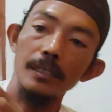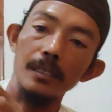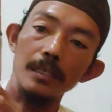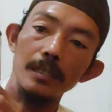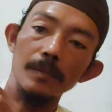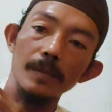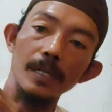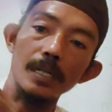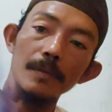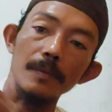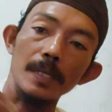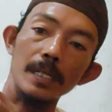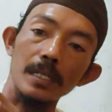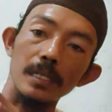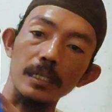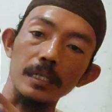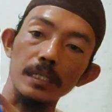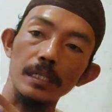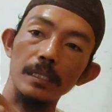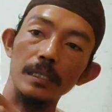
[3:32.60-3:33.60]
Jadi
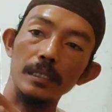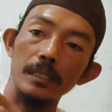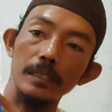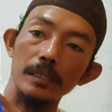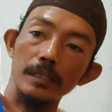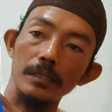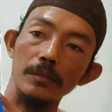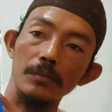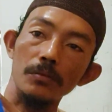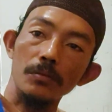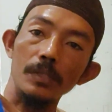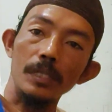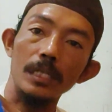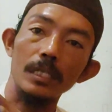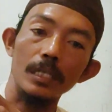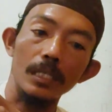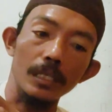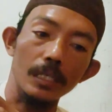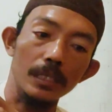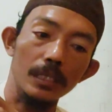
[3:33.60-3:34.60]
barang-barangnya sudah
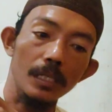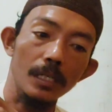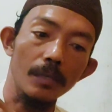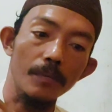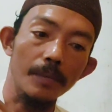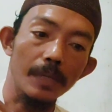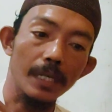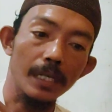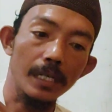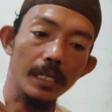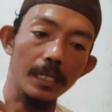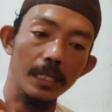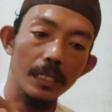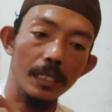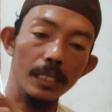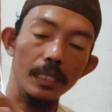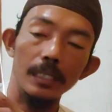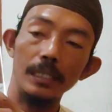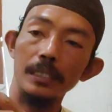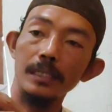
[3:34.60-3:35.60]
saya terima
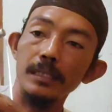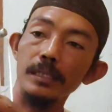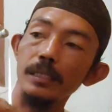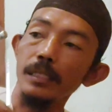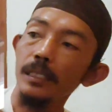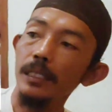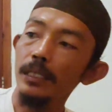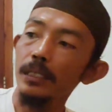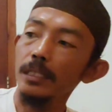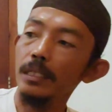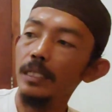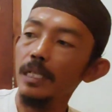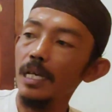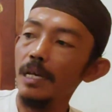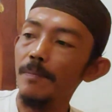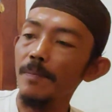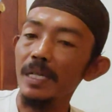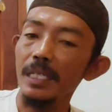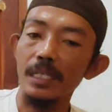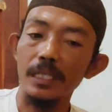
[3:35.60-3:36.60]
dengan
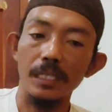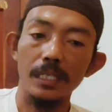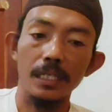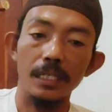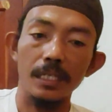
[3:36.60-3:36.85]
selamat.